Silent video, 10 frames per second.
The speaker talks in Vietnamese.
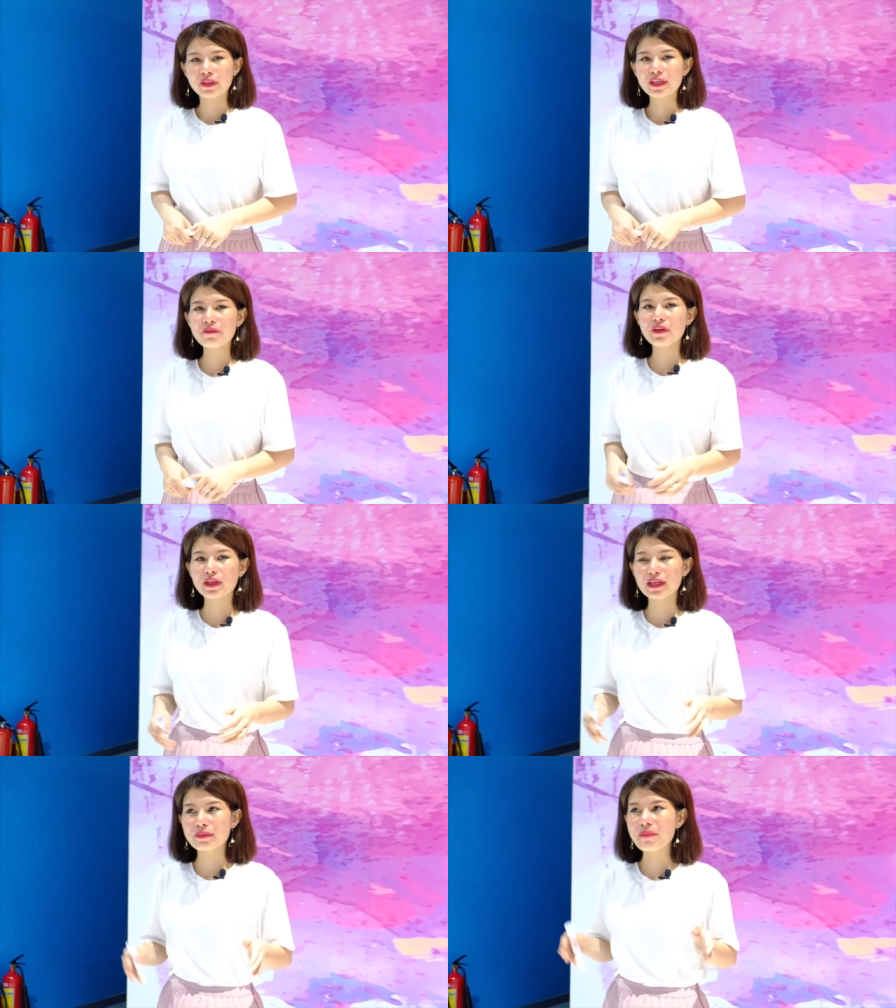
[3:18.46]
cái việc
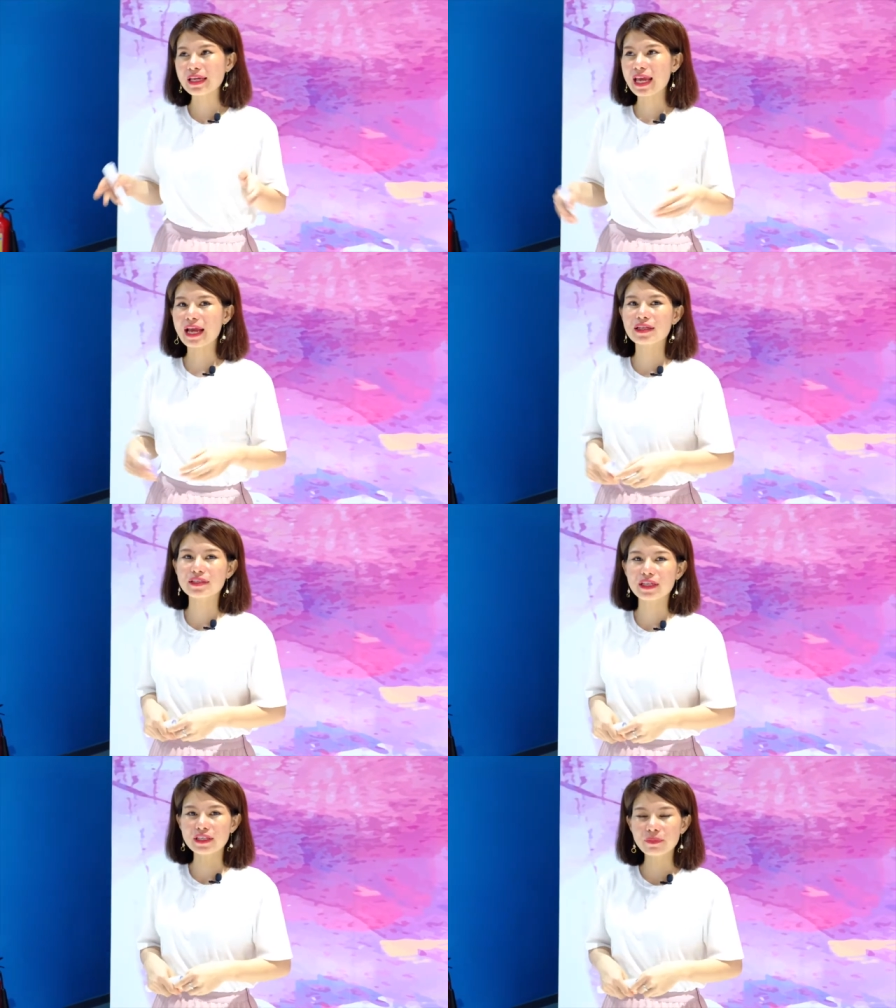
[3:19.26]
bán hàng
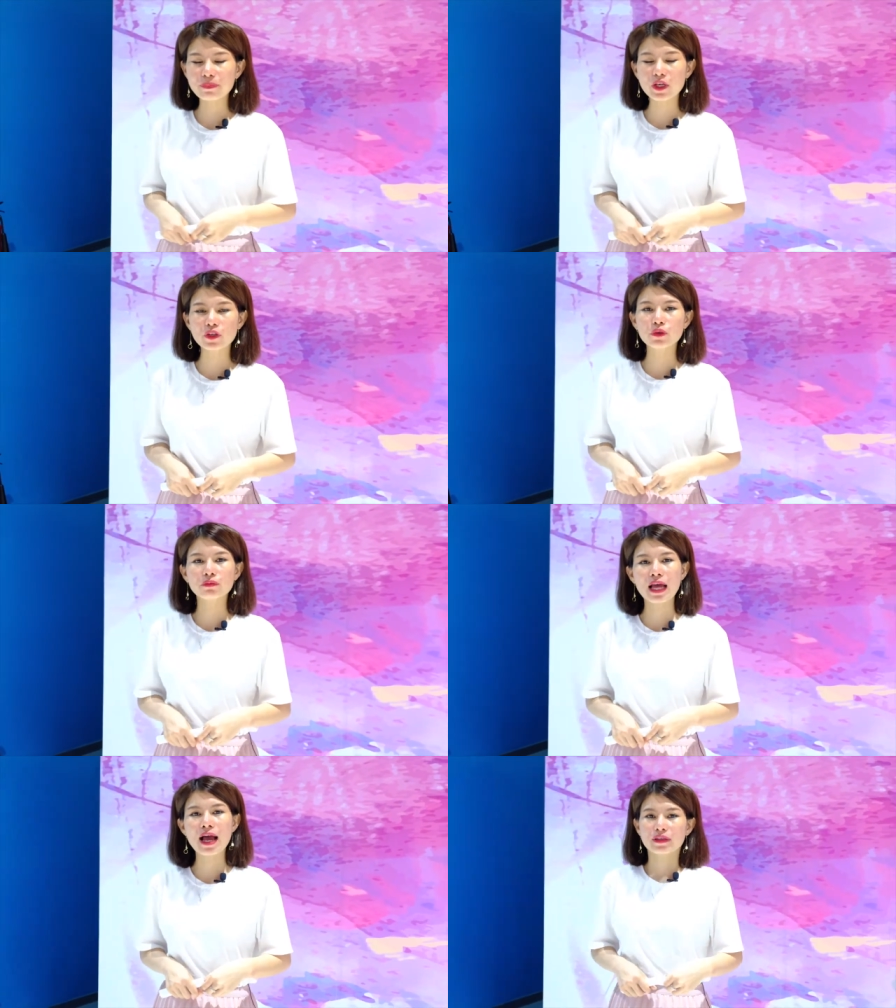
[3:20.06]
sẽ giúp cho chúng ta